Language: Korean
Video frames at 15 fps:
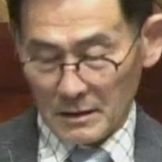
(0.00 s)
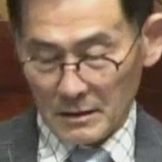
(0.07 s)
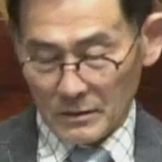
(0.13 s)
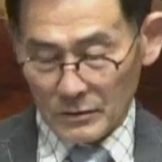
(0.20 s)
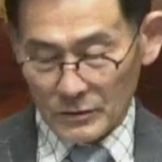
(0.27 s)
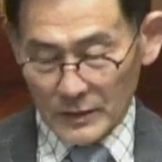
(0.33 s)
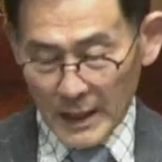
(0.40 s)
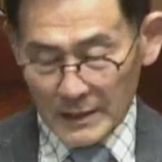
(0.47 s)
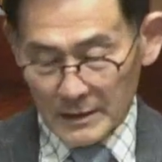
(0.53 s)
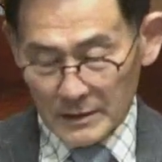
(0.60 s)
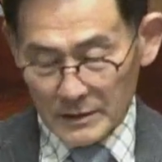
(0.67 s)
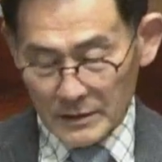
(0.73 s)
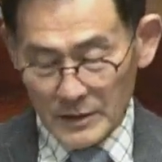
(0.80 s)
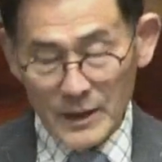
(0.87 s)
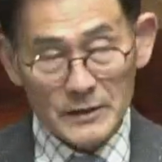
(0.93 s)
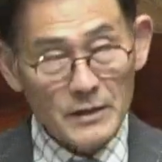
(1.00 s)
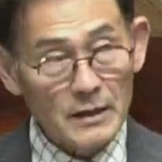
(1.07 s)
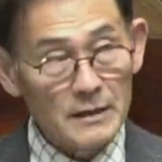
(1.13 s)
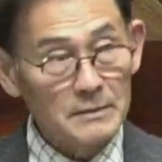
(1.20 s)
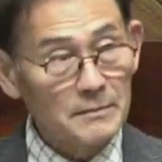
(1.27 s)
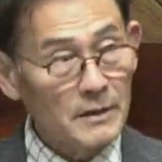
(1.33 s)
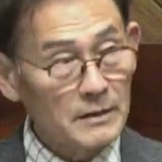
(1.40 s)
유다는
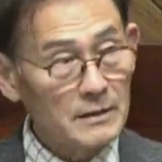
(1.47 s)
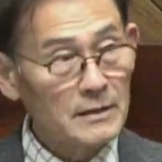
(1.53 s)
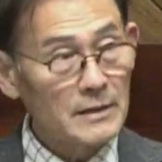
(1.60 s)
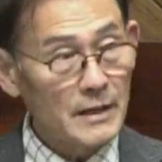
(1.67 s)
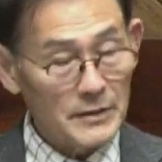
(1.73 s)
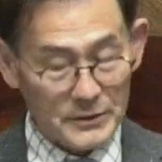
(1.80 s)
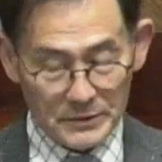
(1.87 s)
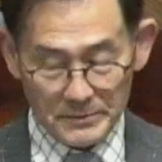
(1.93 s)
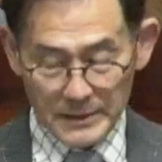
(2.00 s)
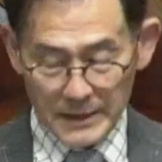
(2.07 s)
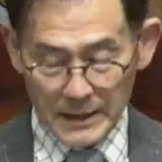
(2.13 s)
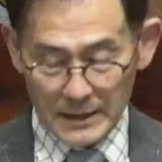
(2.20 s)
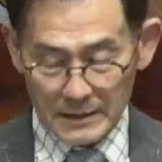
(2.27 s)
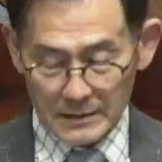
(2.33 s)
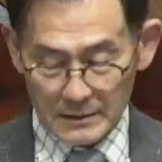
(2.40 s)
재정을 맡은 자였습니다.